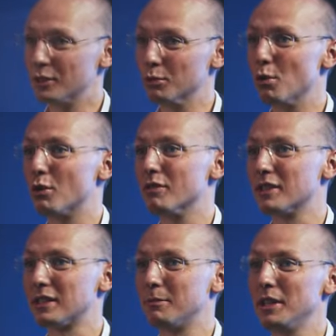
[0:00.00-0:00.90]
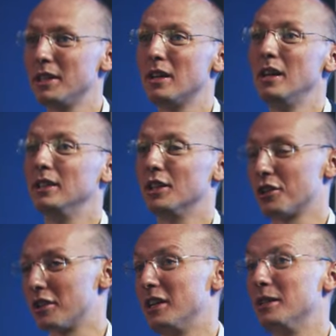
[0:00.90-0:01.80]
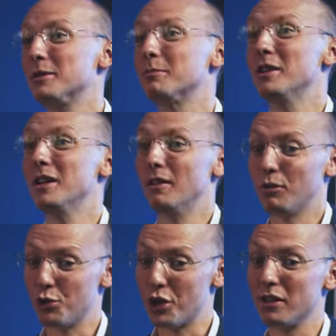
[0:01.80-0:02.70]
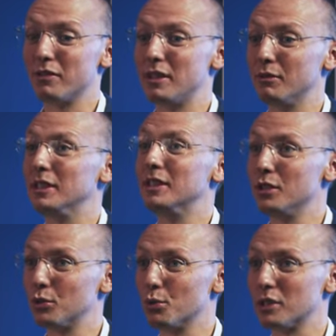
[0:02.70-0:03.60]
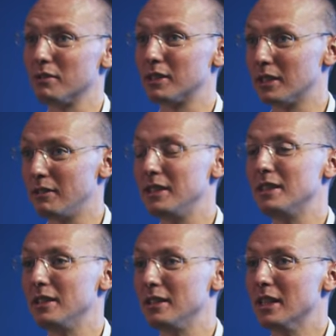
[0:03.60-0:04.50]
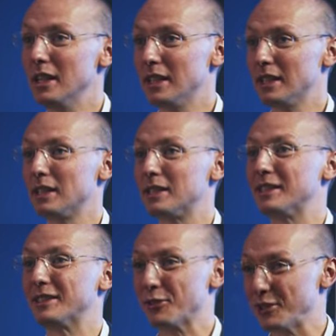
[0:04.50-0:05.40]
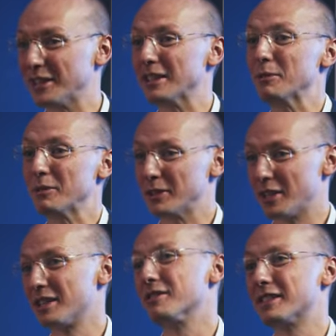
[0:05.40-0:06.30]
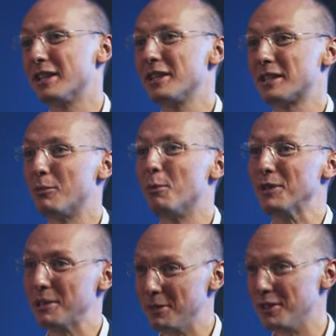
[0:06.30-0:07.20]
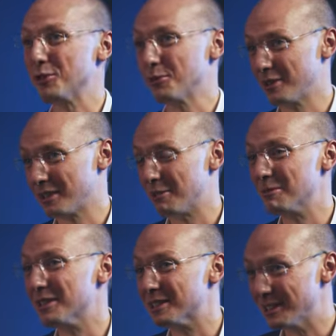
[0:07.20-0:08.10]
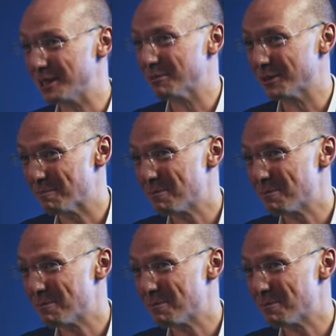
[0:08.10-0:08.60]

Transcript: глубокого расслабления наш организм включает все вот эти ресурсы восстановительные, то есть это транс-состояние само по себе еще на самом деле целебно.